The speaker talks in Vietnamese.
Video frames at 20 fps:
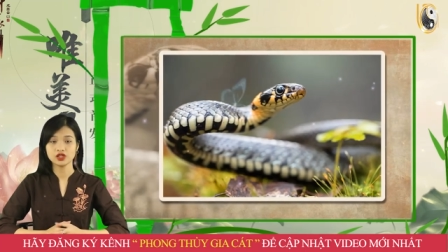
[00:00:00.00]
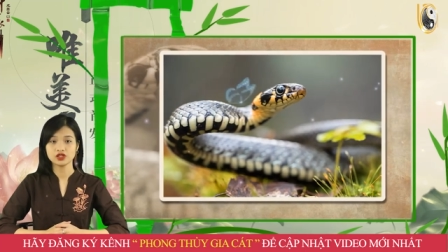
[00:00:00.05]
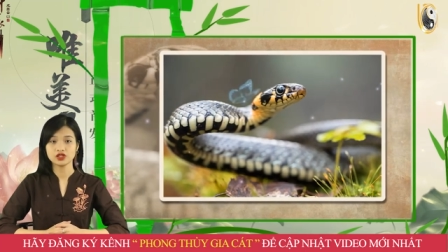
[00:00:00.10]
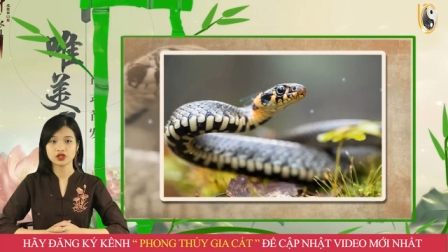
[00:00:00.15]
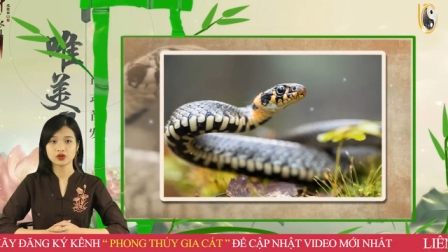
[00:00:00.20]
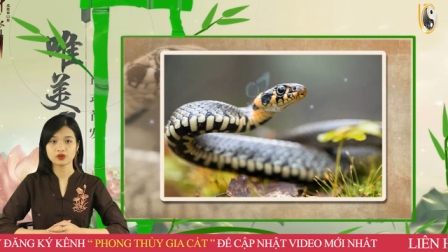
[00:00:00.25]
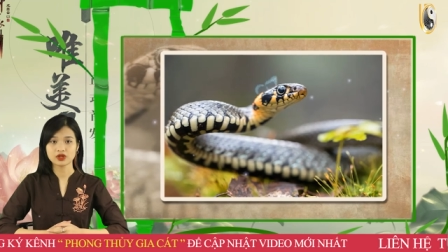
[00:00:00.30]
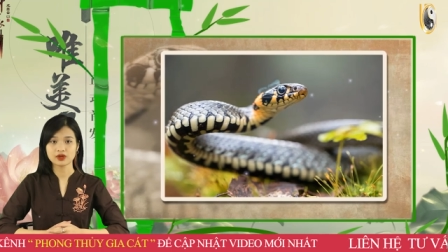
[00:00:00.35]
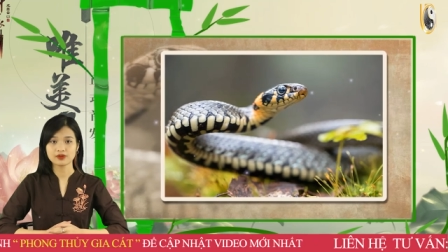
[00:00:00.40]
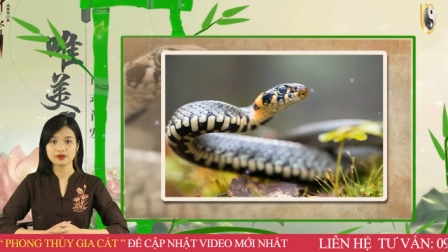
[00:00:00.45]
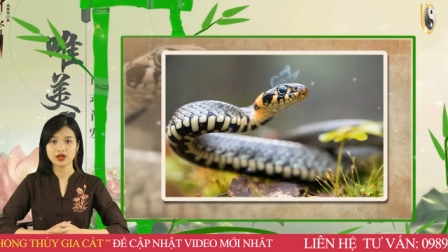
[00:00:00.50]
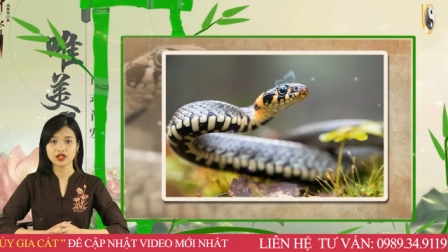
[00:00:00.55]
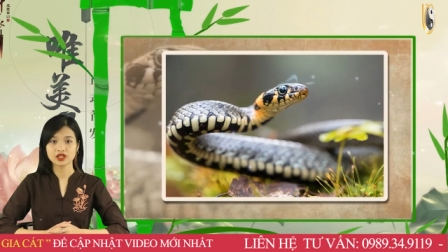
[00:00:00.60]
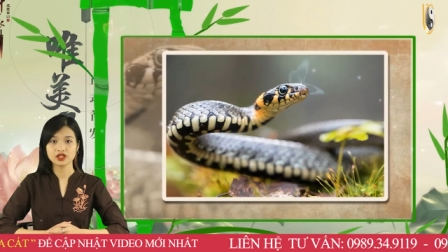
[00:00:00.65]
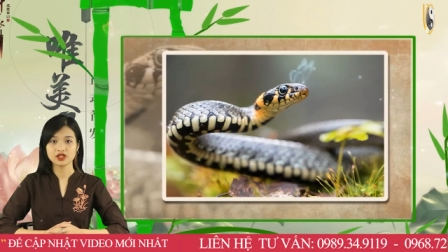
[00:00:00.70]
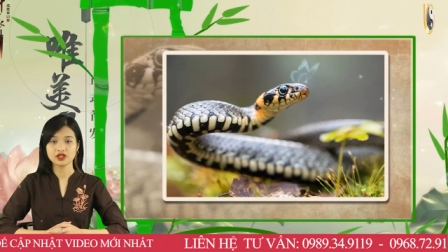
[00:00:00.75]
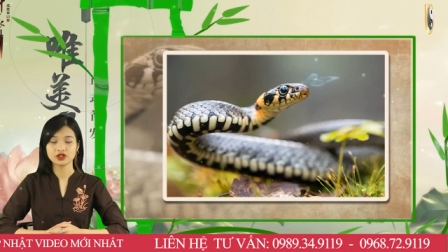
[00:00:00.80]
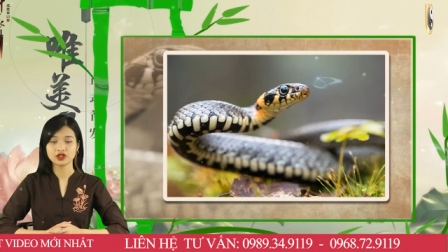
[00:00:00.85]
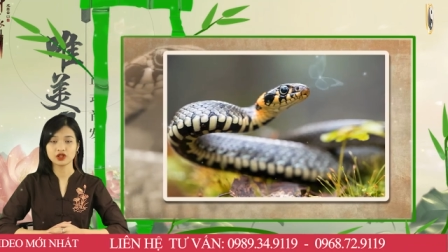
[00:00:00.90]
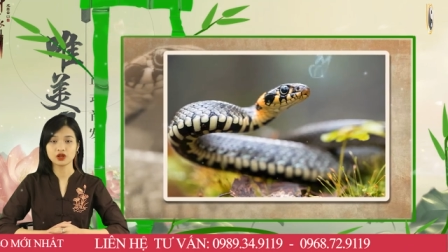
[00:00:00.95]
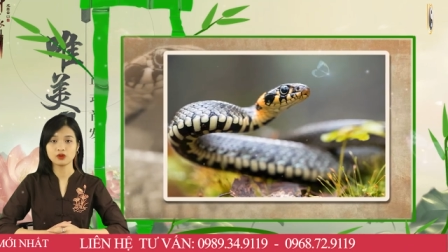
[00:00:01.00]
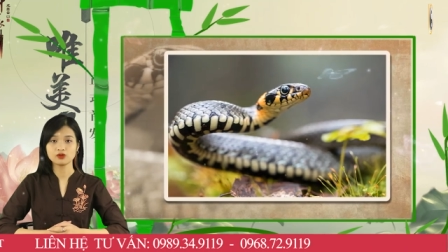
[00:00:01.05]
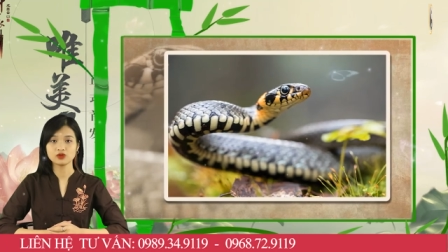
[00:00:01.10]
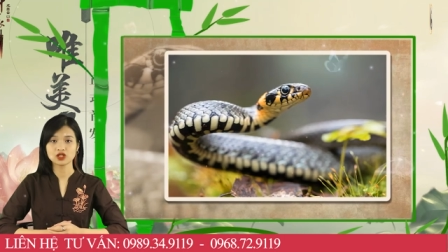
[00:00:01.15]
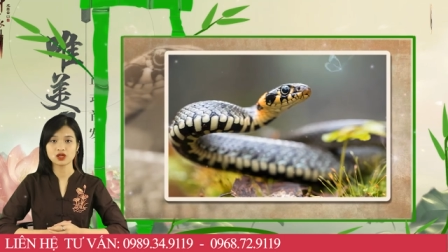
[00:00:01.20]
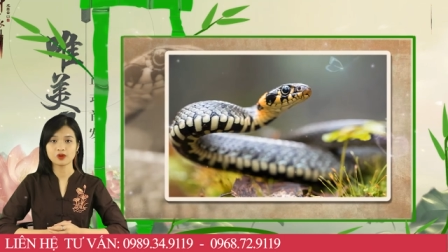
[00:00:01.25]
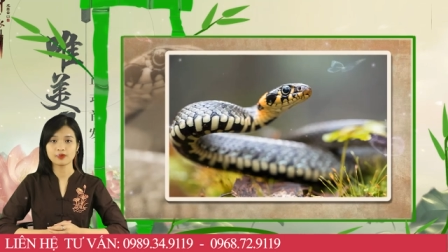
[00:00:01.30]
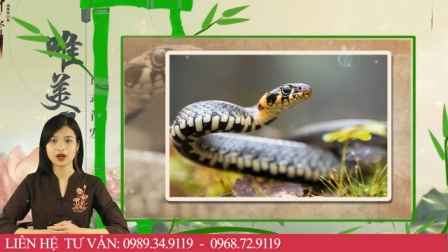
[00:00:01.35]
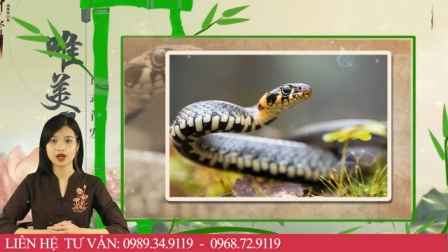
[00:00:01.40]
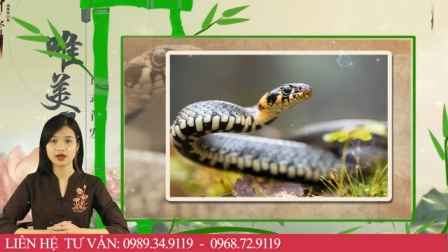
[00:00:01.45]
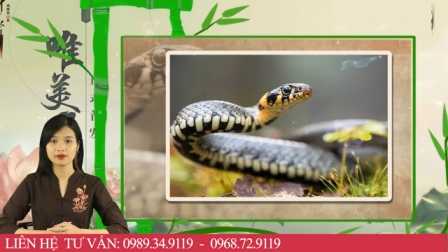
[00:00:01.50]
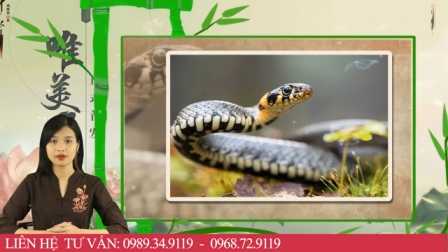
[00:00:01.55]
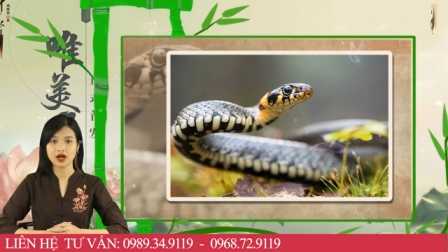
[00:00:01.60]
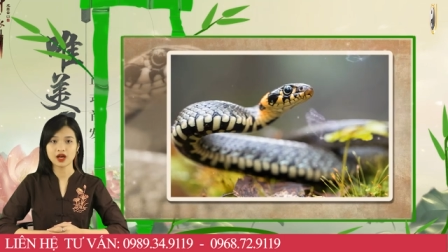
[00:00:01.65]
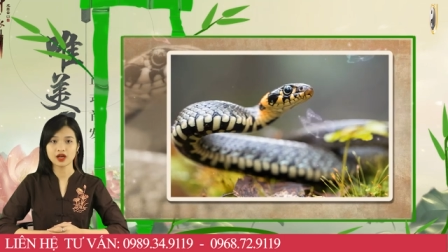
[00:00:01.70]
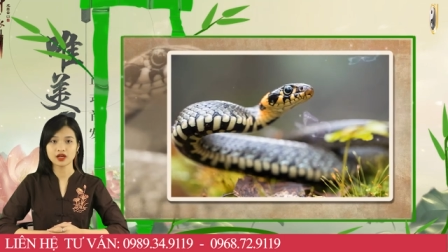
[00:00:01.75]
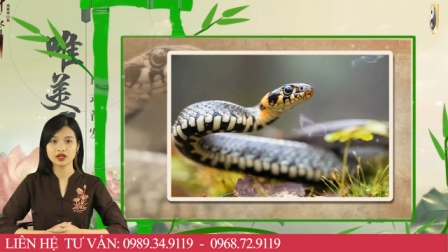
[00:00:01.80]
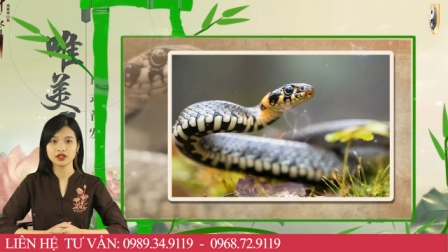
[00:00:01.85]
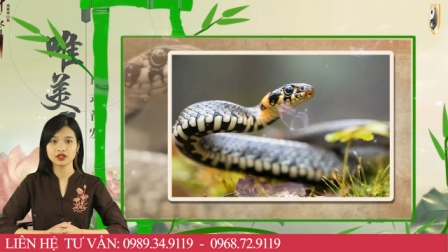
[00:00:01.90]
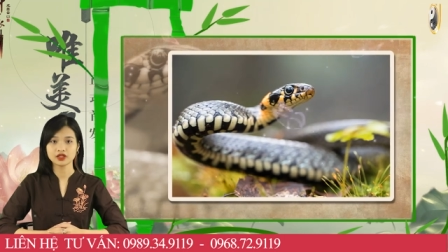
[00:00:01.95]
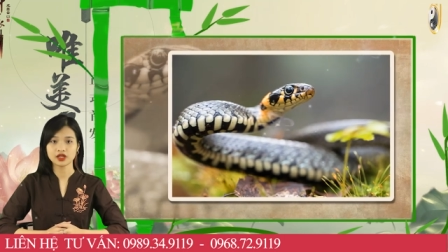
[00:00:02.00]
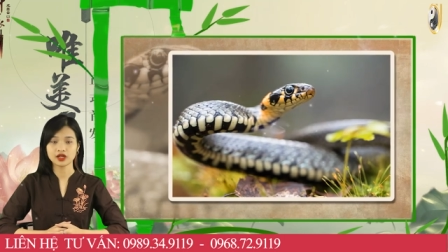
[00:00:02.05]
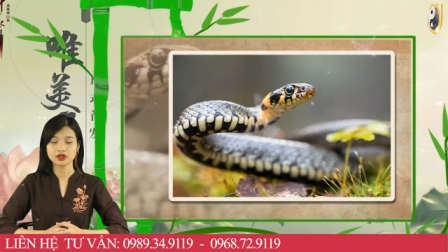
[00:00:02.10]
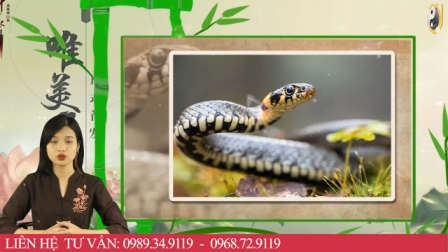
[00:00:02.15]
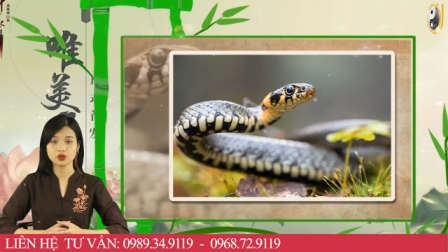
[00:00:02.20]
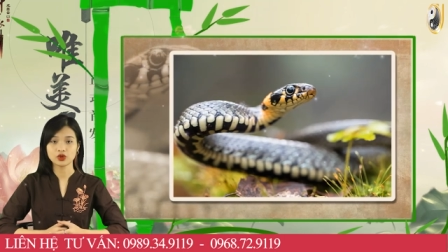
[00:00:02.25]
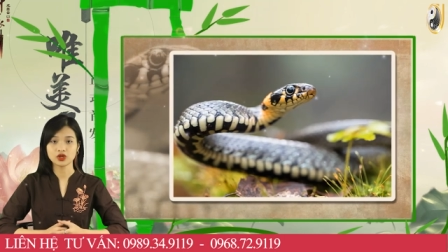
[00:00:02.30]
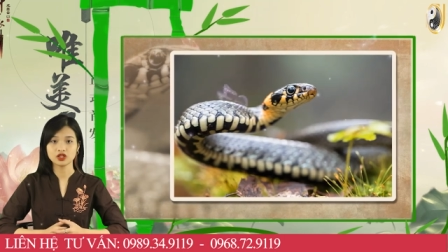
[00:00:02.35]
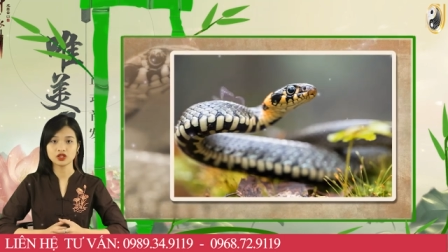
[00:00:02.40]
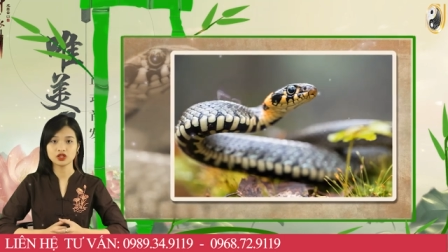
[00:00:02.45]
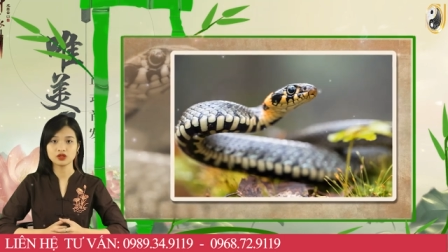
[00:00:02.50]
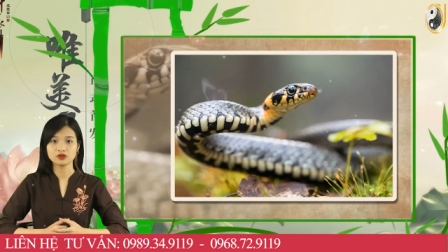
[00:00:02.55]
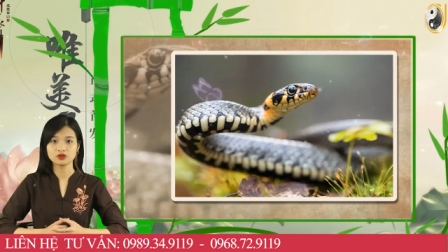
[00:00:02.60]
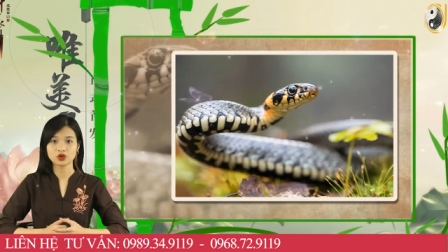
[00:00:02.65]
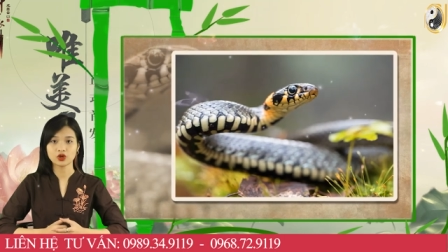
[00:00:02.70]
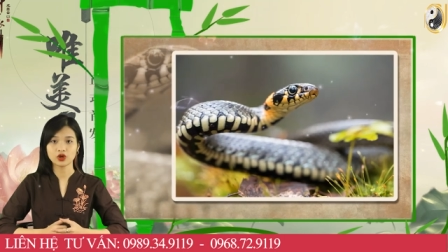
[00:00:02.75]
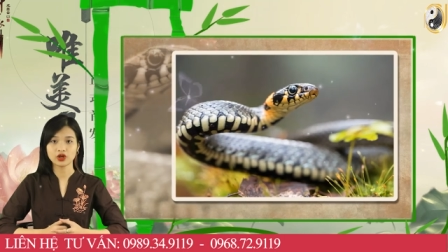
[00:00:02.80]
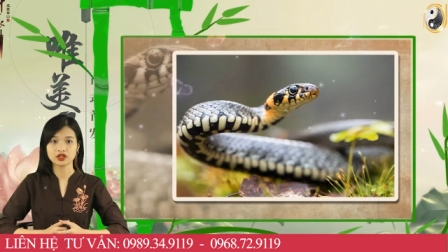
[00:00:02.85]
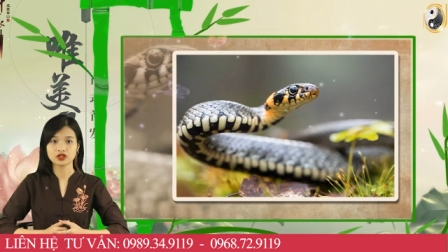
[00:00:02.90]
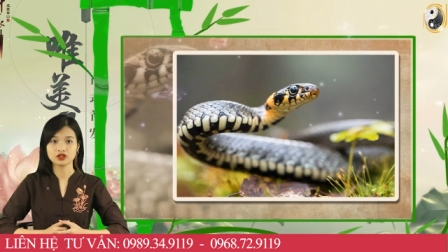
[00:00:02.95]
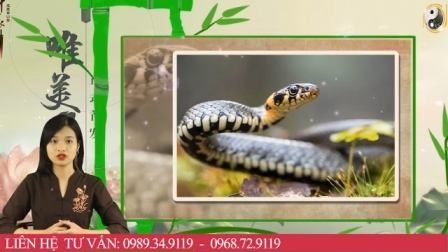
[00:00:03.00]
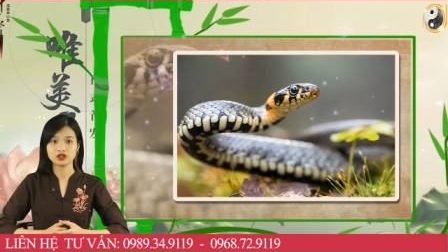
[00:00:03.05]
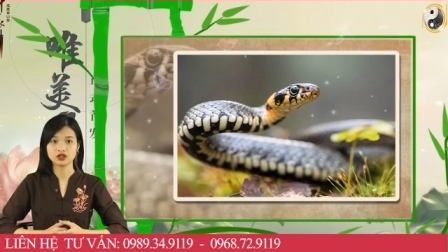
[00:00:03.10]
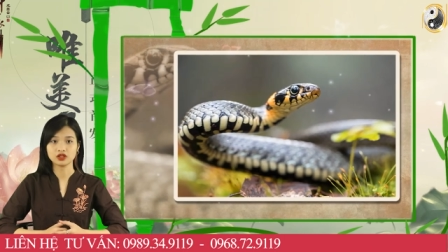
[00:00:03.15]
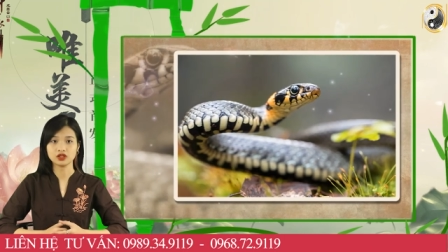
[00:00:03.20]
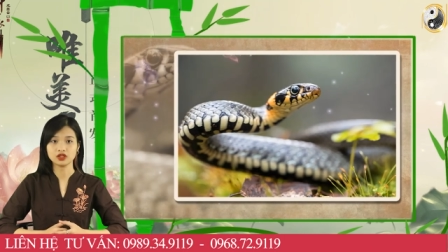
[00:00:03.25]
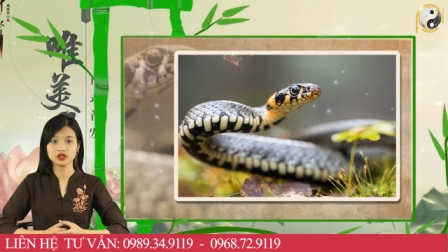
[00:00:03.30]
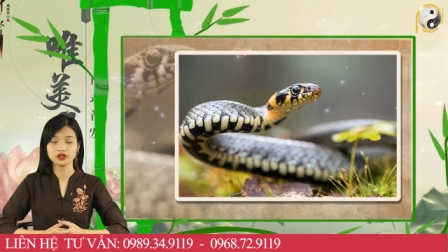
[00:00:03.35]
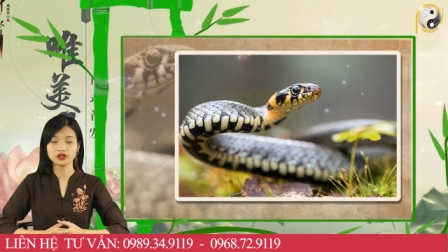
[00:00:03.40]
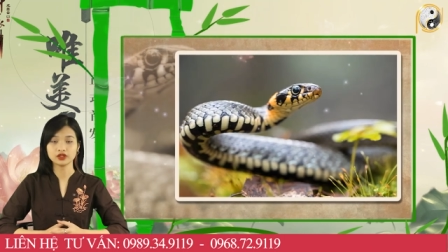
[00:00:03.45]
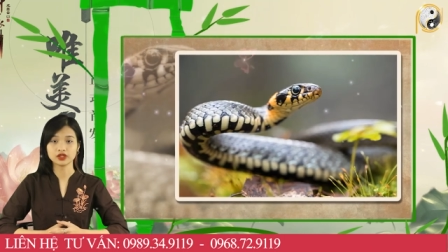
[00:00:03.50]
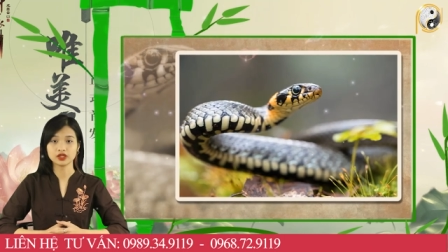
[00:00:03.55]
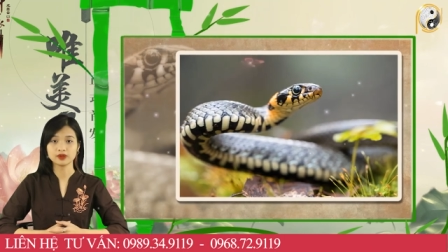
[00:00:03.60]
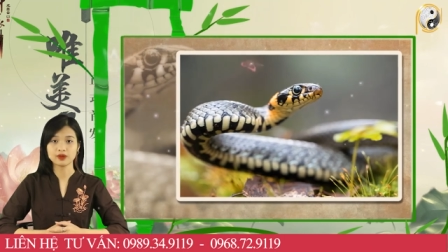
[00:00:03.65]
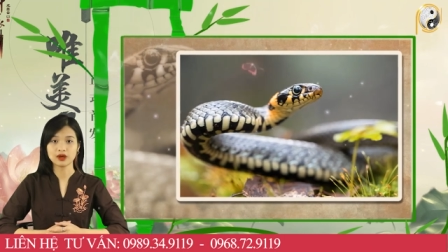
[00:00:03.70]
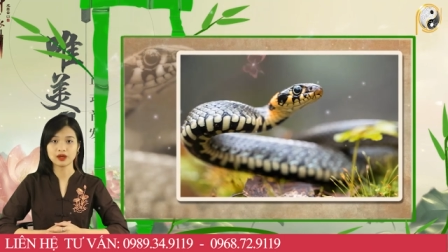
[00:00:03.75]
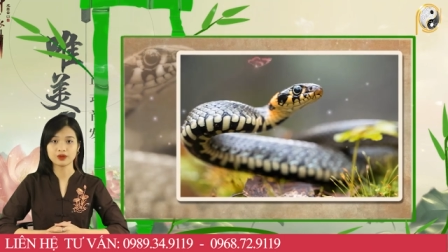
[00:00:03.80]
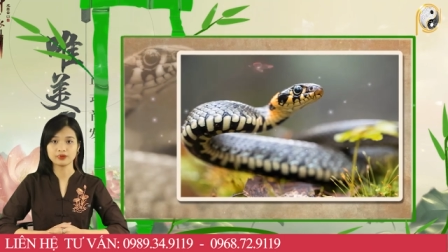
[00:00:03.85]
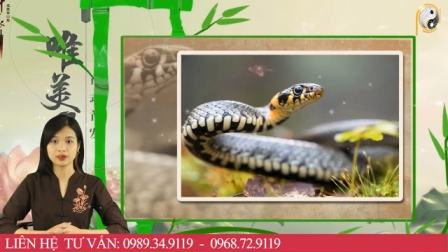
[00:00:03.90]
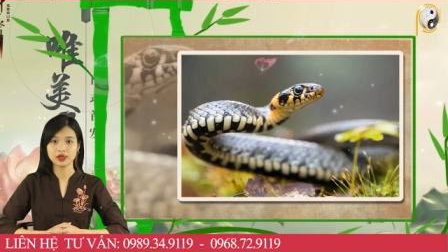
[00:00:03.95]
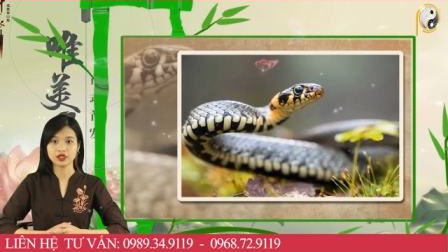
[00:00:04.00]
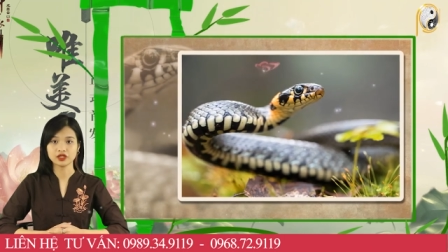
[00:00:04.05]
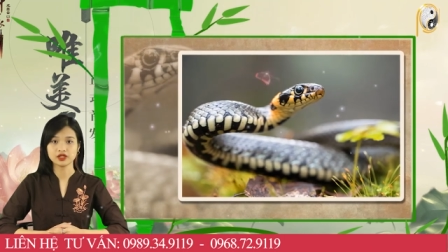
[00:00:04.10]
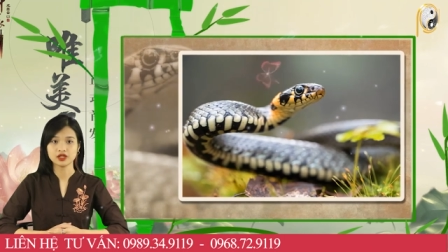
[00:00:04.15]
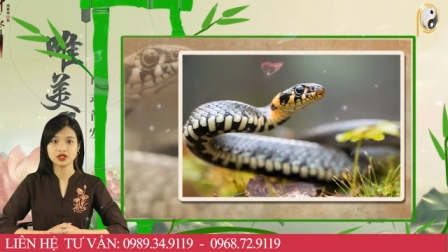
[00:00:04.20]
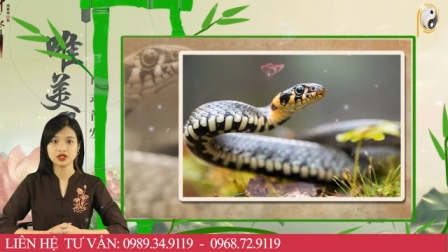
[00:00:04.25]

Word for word: Trong năm 2023, thái tuế không có ảnh hưởng lớn tới bản mệnh,